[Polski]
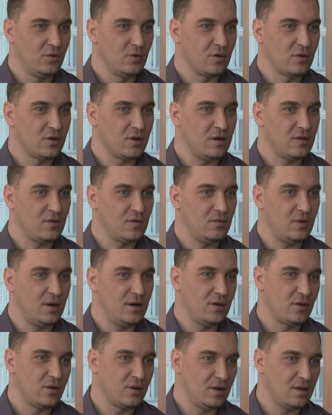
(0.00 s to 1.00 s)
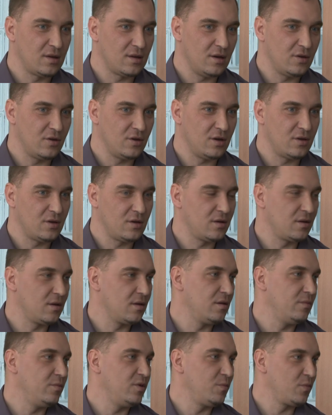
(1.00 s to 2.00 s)
dużo czasu, a jeszcze jest tak, że jak się
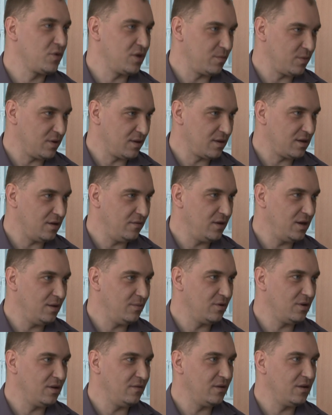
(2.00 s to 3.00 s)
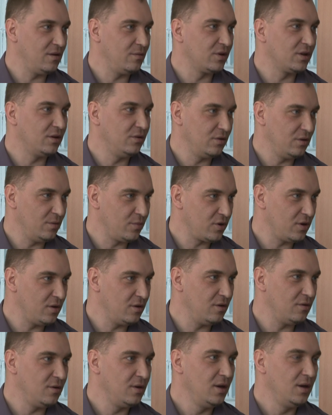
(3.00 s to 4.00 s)
chce zrobić przed przedstawieniem, to nie wiadomo, kiedy oni
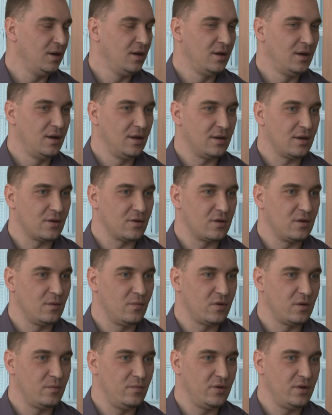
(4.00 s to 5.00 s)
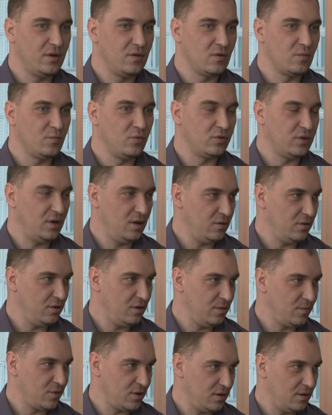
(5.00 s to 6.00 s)
przyjdą. Także dobrze być jest już półtorej
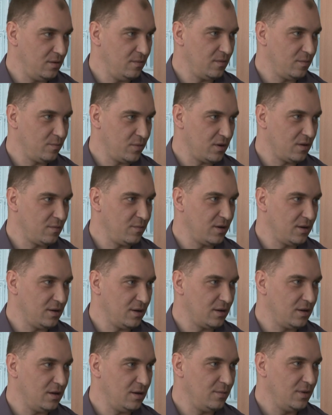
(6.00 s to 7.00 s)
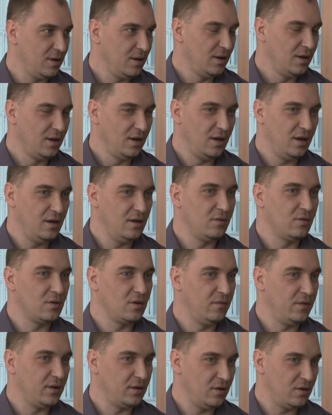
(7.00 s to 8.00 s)
godziny przed, przed spektaklem. I
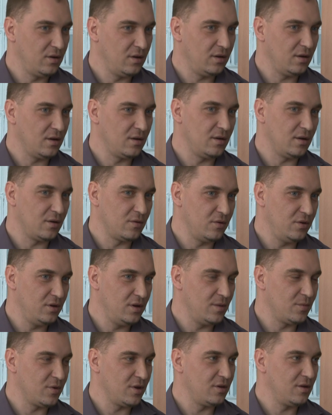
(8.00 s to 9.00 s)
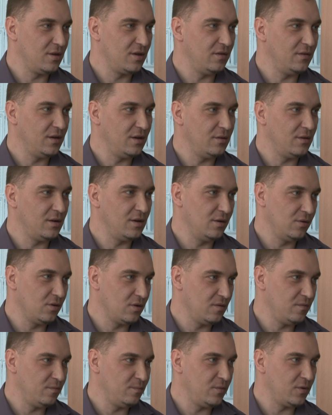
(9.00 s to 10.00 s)
niektórzy faktycznie tak na godzinę przed się zjawiają, a
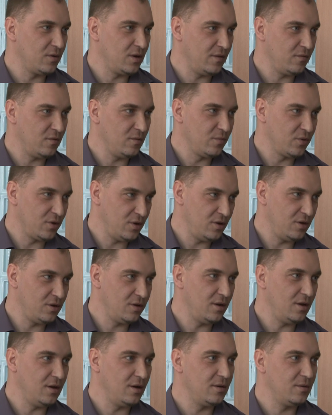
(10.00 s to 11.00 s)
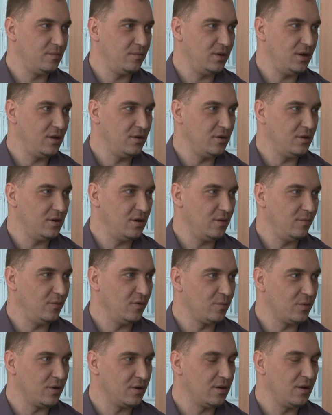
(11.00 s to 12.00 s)
niektórzy potrafią przyjść na 5 czy 10
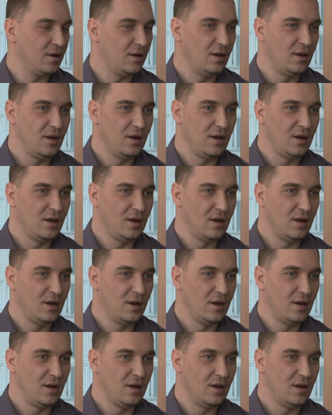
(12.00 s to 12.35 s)
minut przed